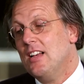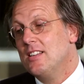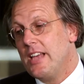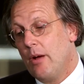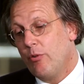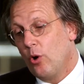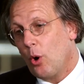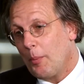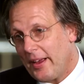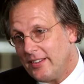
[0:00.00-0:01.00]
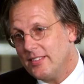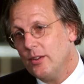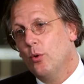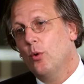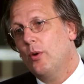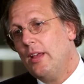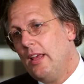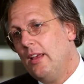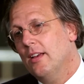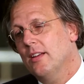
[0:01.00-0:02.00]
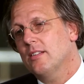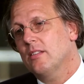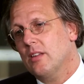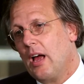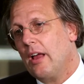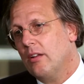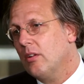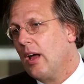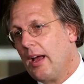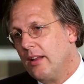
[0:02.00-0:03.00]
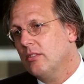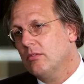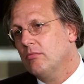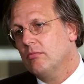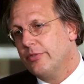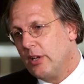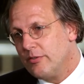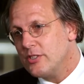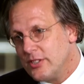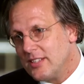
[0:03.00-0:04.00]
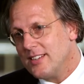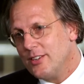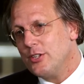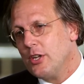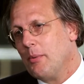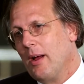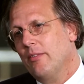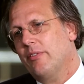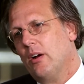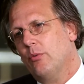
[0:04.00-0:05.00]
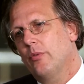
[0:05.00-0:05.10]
Sie haben vollkommen recht, die Urologie ist ein, ein, viele wissen das ja nicht, aber ein Fach,